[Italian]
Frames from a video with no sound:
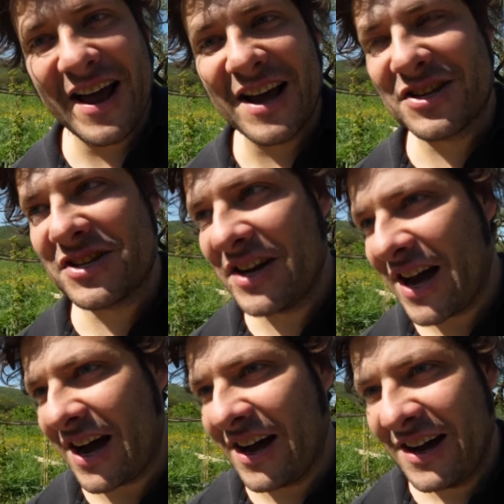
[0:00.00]
nasce
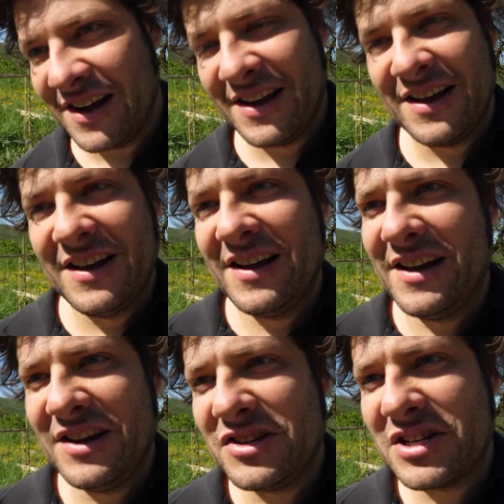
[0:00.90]
da
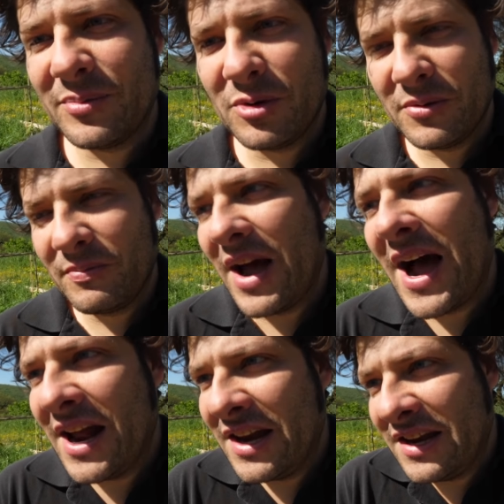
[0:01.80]
eh, diciamo
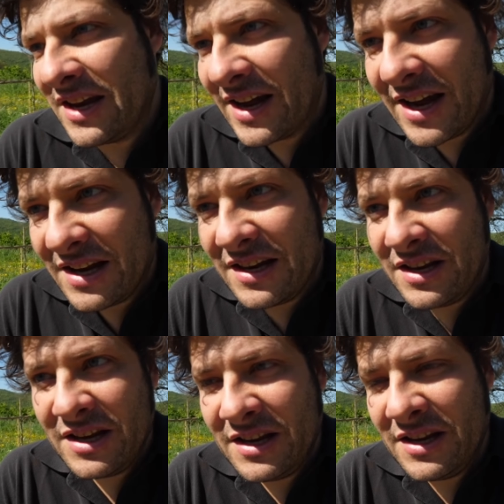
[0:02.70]
anni e
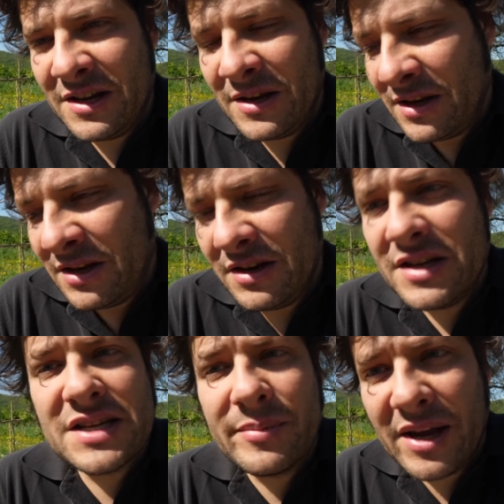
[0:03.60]
anni di,
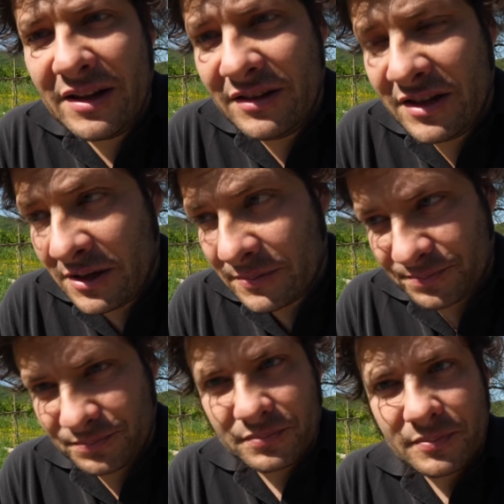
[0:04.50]
di, sementi
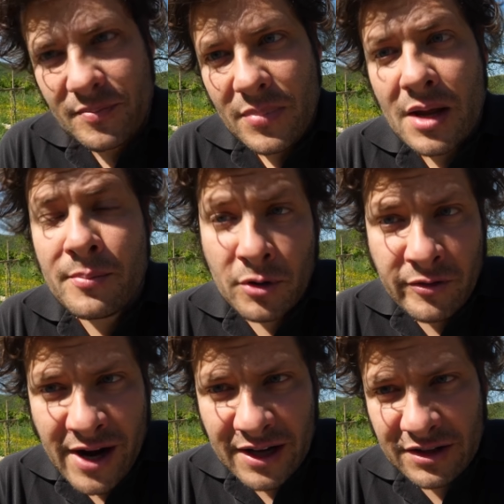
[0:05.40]

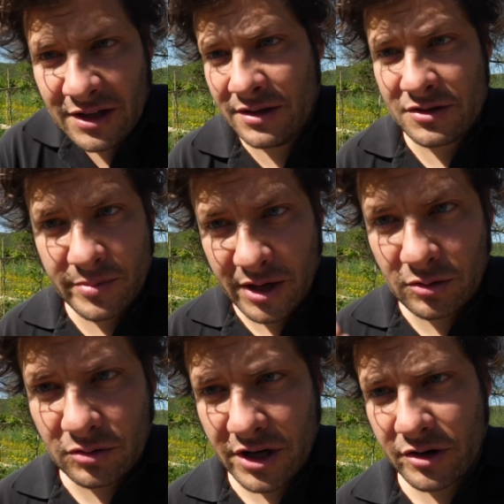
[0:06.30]
provati
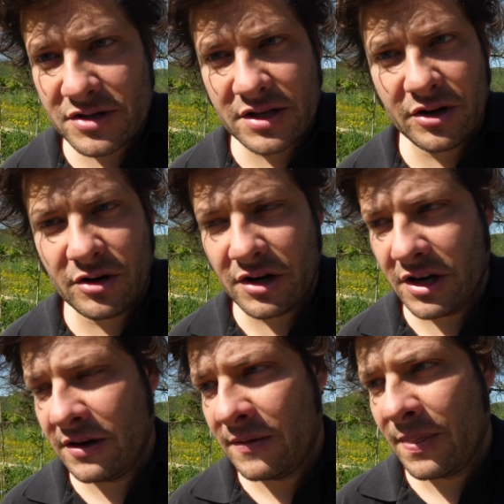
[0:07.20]
soprattutto dai nostri
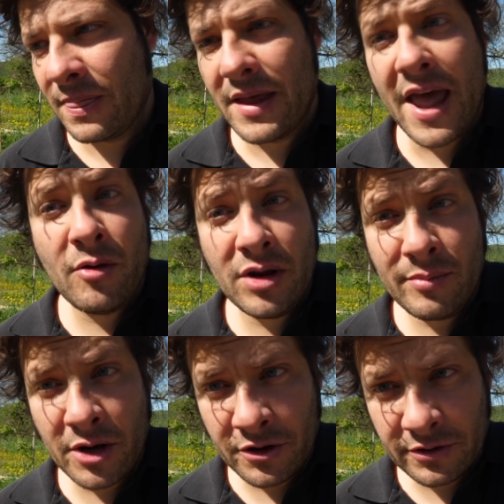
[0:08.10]
nonni è un
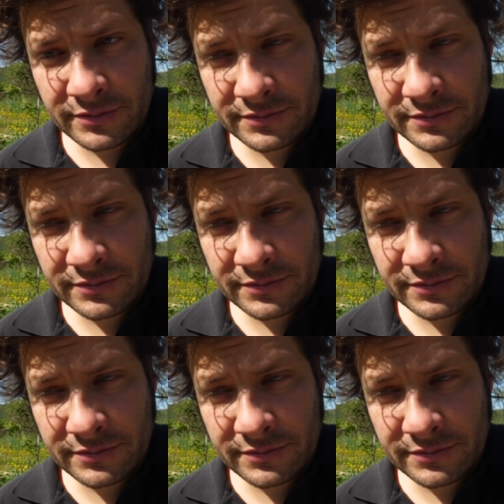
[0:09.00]
ibrido